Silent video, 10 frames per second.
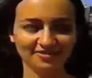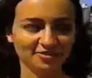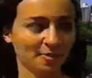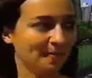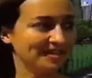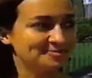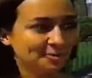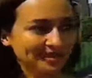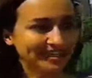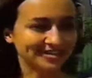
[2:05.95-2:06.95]
Ficou mais
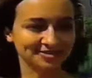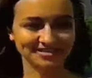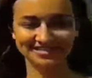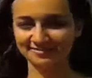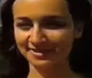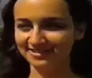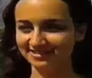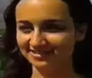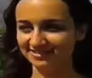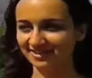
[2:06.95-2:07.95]
bonito, assim, mas
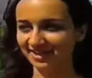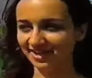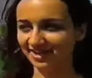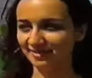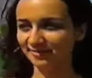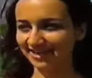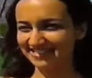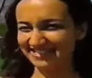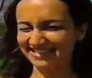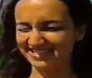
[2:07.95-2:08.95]

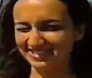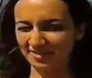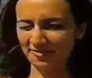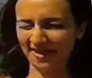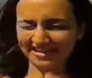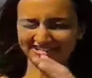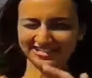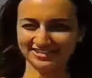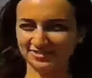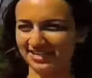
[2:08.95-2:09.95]
parece que a gente tem um ar de
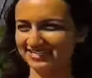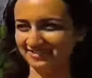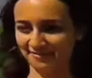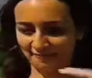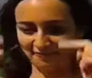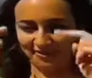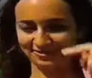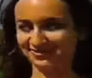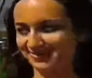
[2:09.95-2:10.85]
natureza falso.